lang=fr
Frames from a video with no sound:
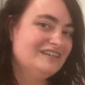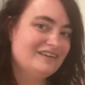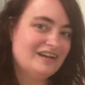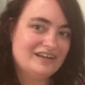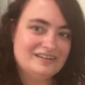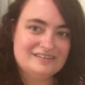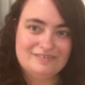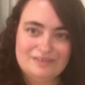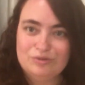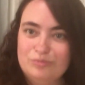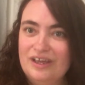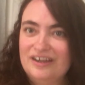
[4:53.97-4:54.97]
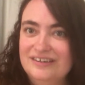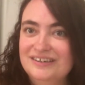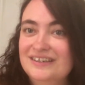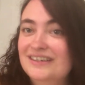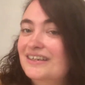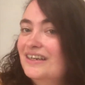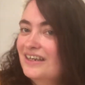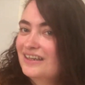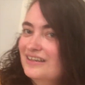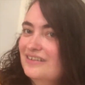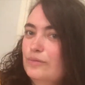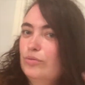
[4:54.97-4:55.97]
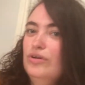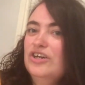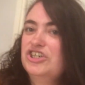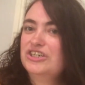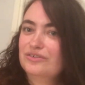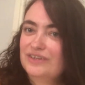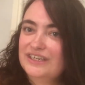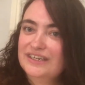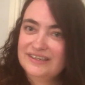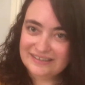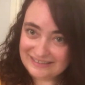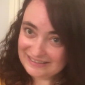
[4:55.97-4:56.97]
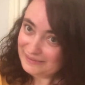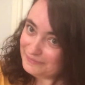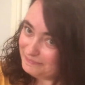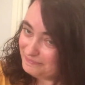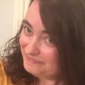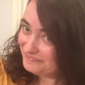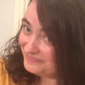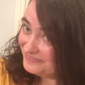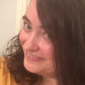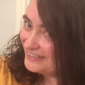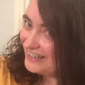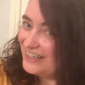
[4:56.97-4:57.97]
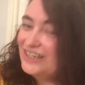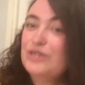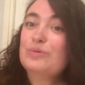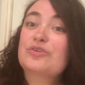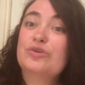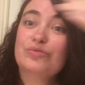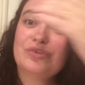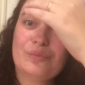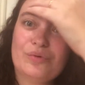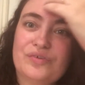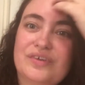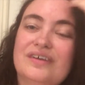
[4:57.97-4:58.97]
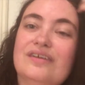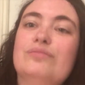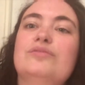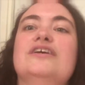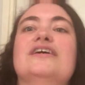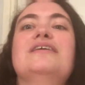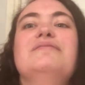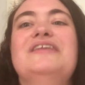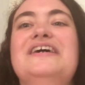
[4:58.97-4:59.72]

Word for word: Voilà, ça fait du bien. C'est plus léger, on va dire. Je sais pas ce que vous en pensez, hein, vous me direz.